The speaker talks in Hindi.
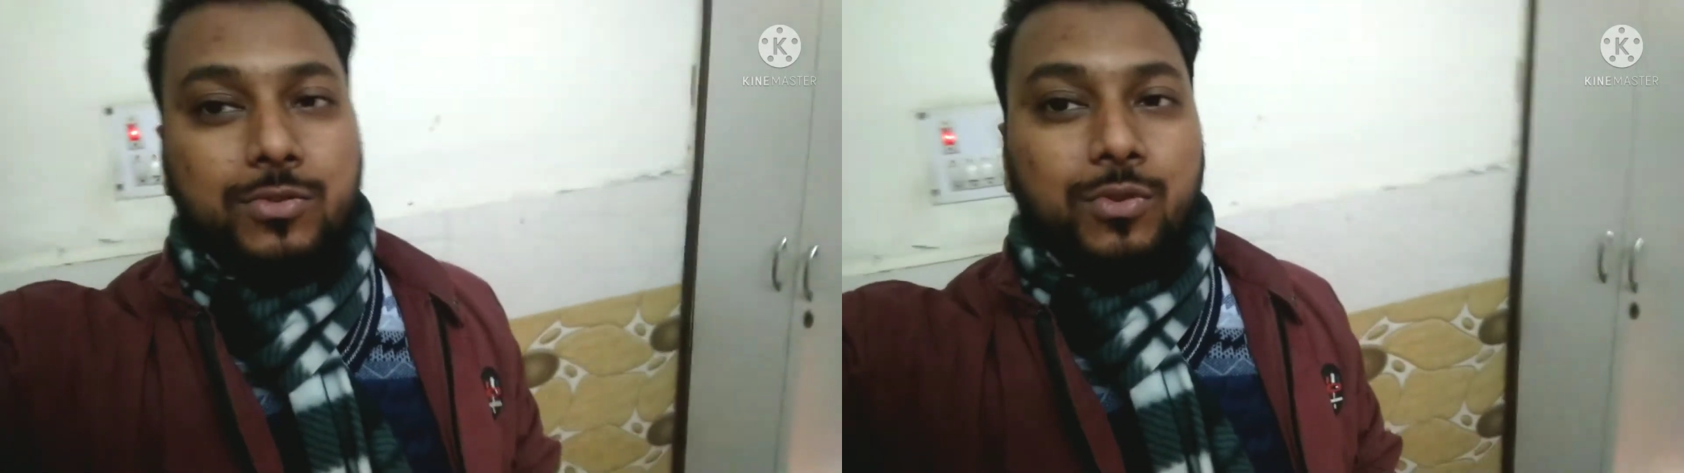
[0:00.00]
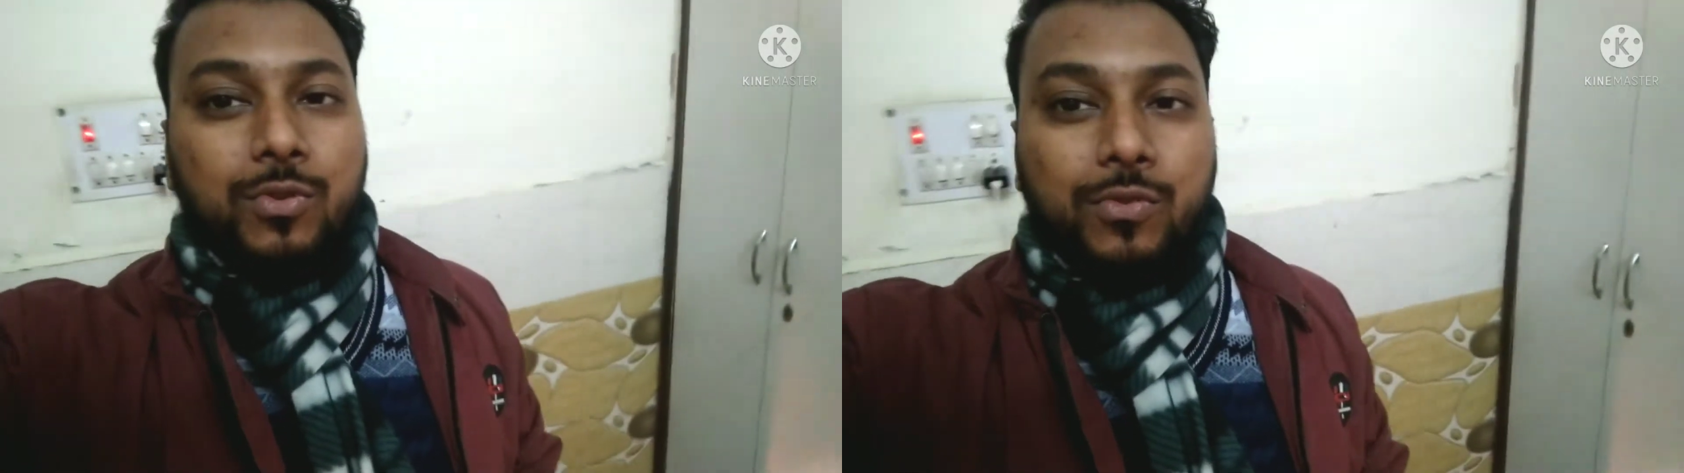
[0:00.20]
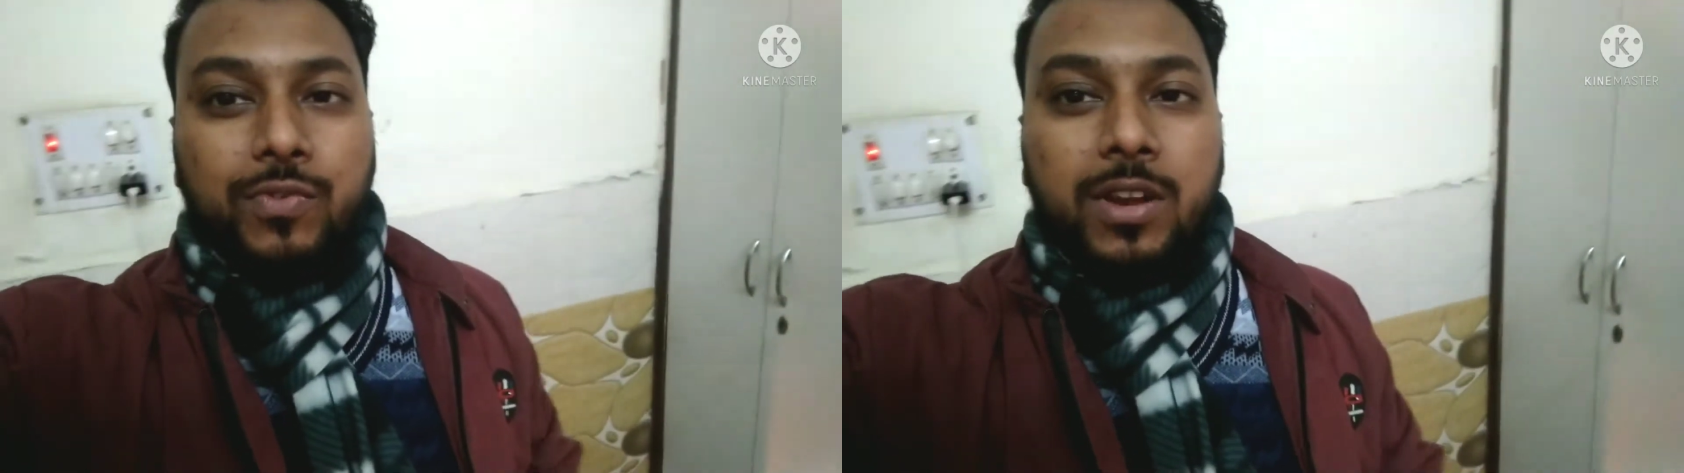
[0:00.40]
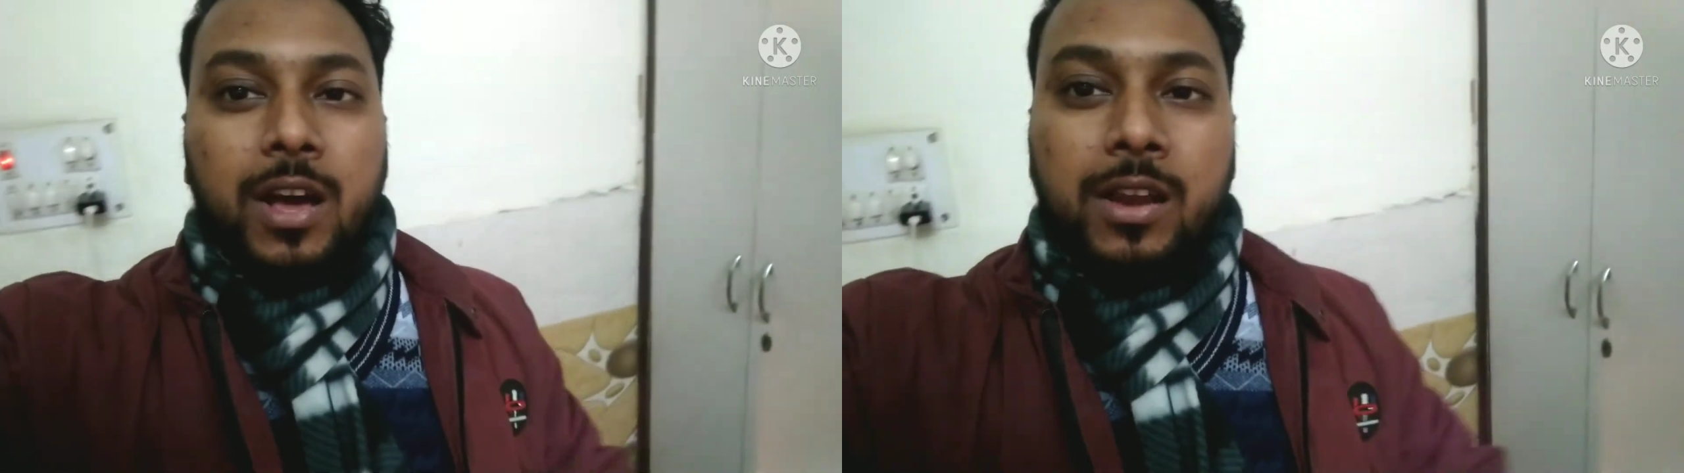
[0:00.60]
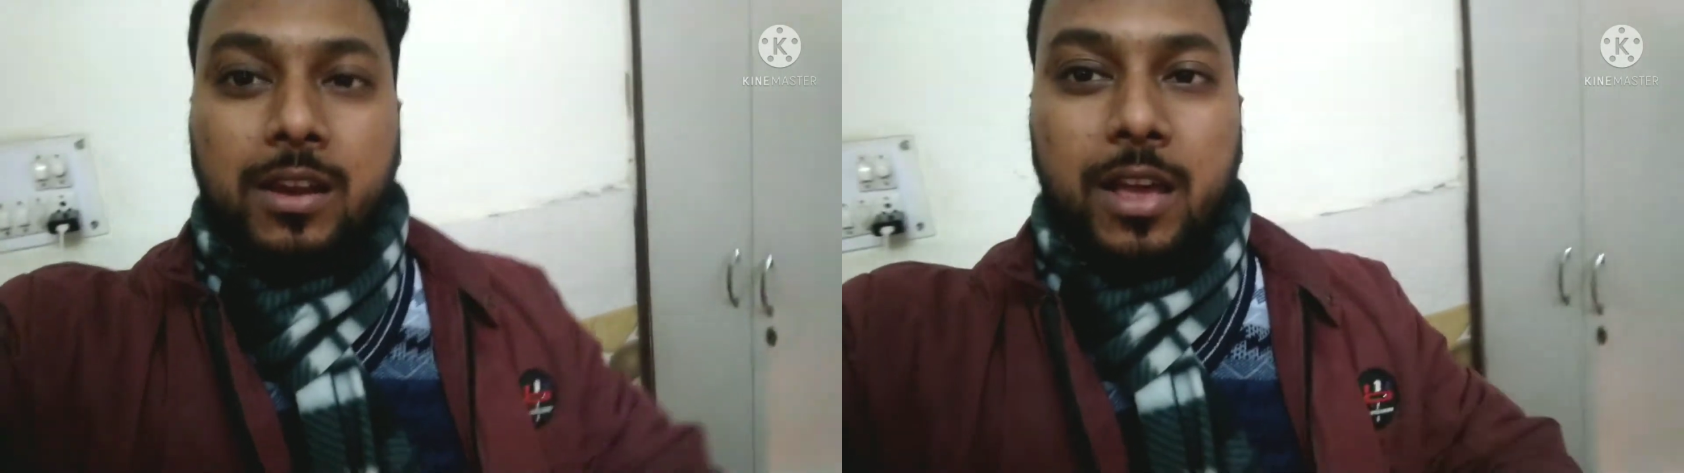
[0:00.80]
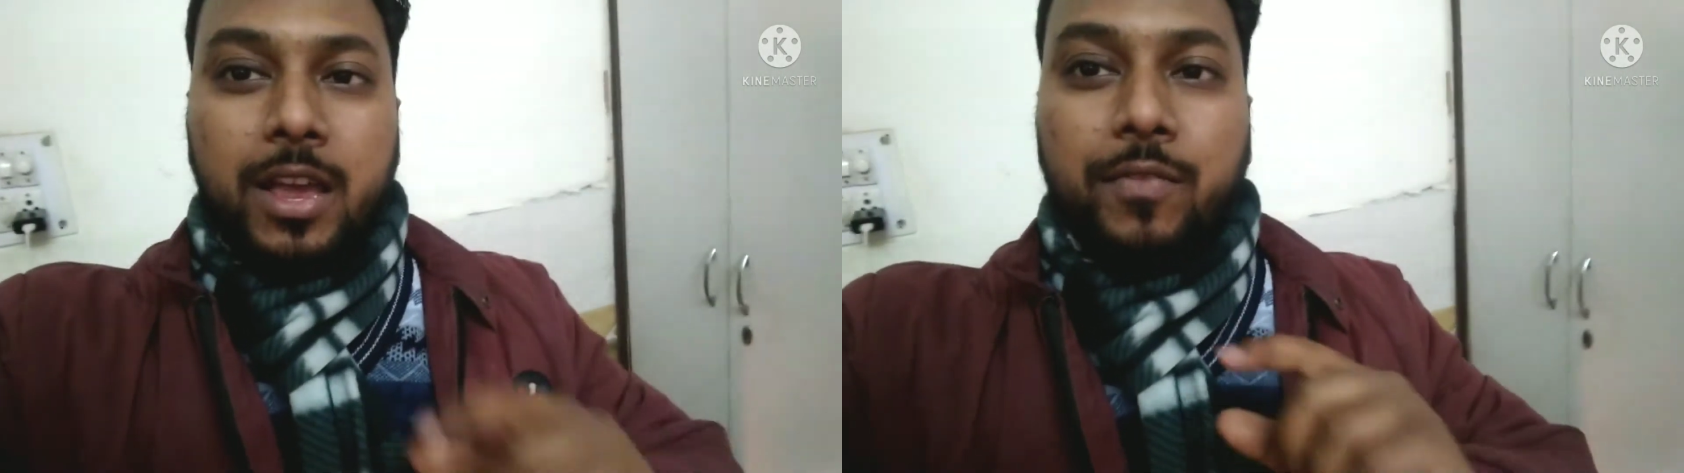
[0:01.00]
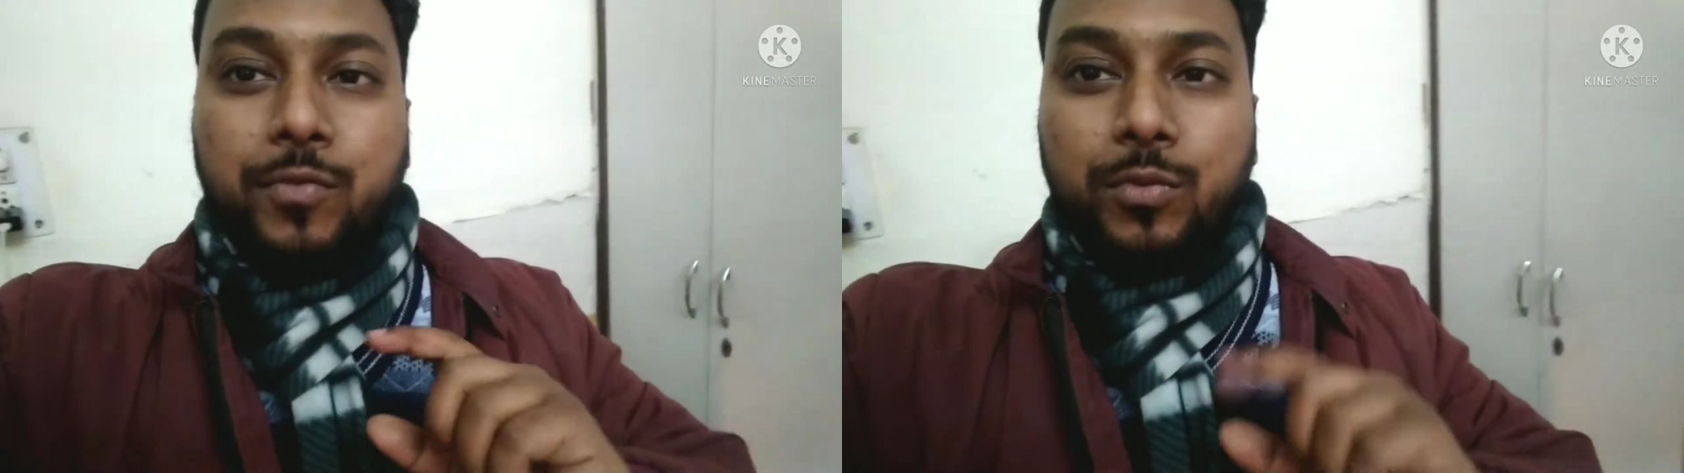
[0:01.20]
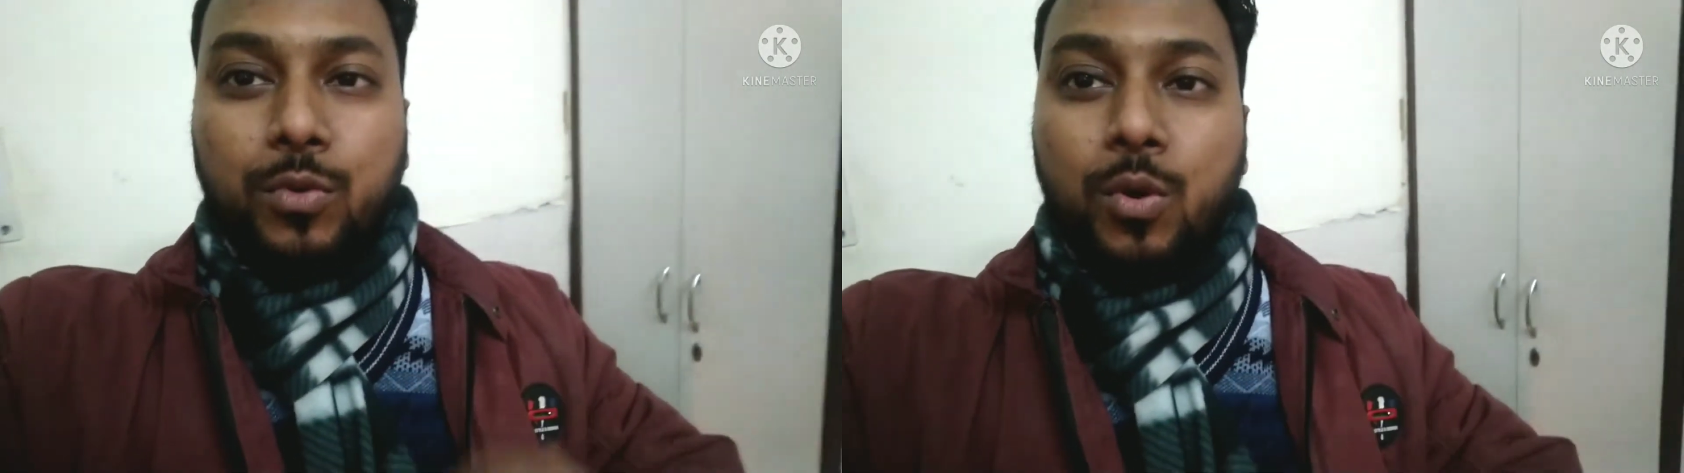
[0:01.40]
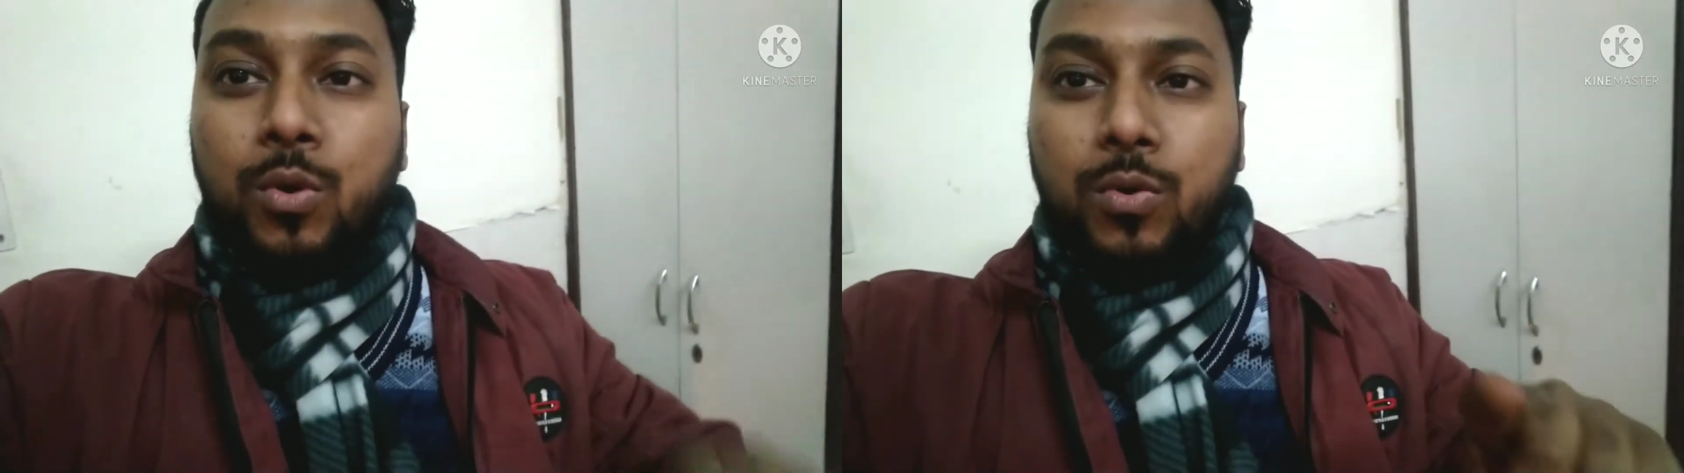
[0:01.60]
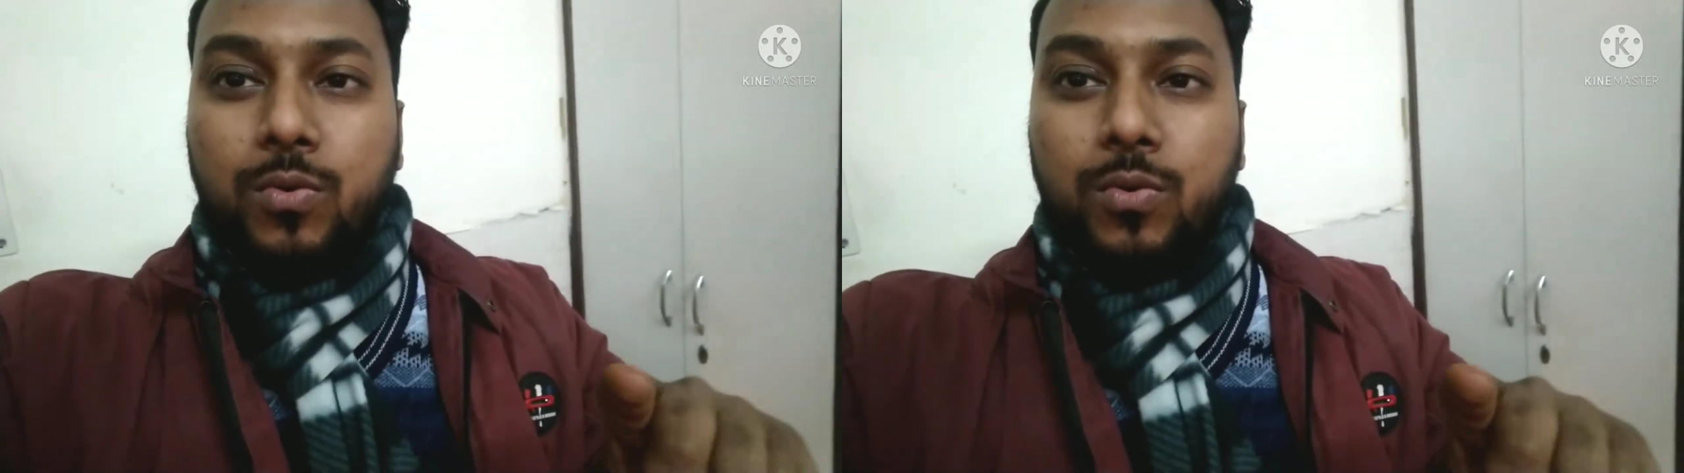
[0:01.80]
सो so, फिलहाल आई हैव टू गो